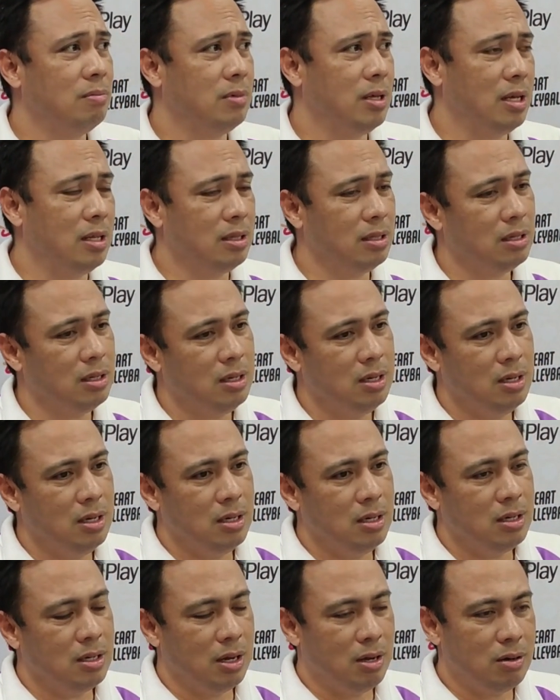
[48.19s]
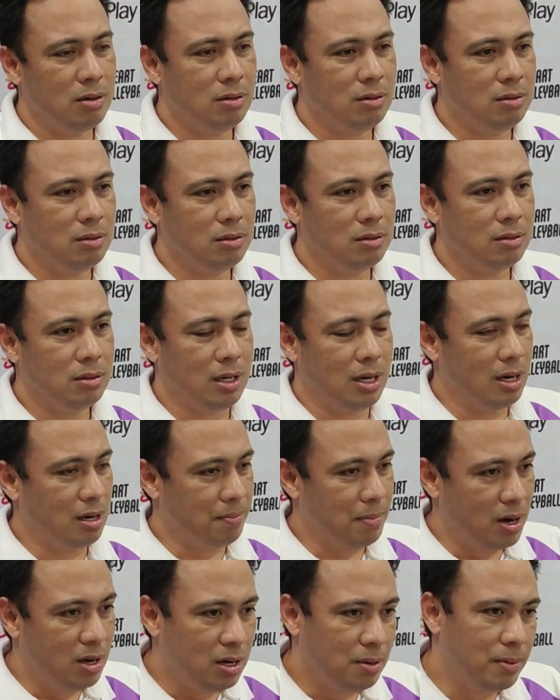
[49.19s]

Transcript: Then, ngayon, tinrabaho